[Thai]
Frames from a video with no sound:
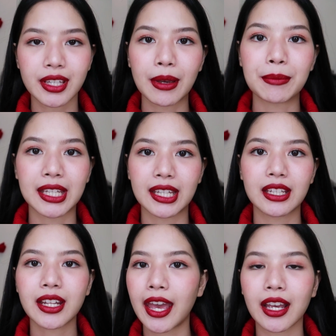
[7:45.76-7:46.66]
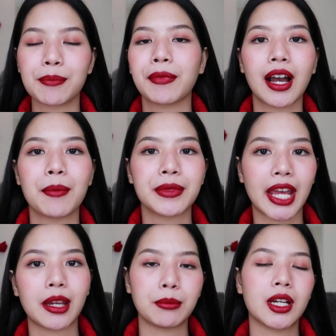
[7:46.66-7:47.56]
สีแบบนี้แดงกำกับ
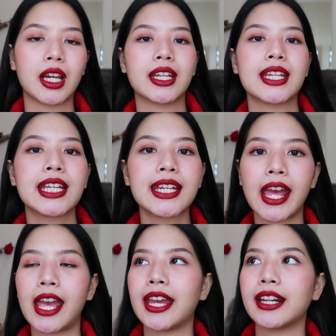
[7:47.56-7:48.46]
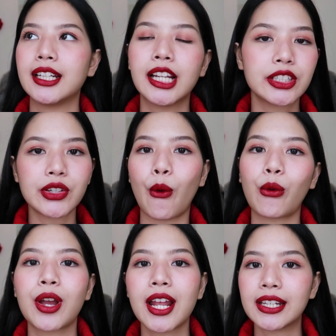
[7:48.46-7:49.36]
แดงเบอร์กันดี้แดงเลือดน
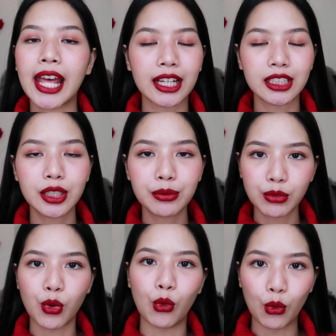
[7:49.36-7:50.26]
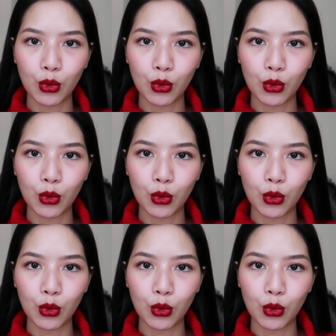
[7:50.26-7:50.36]
กแดงเลือดหมู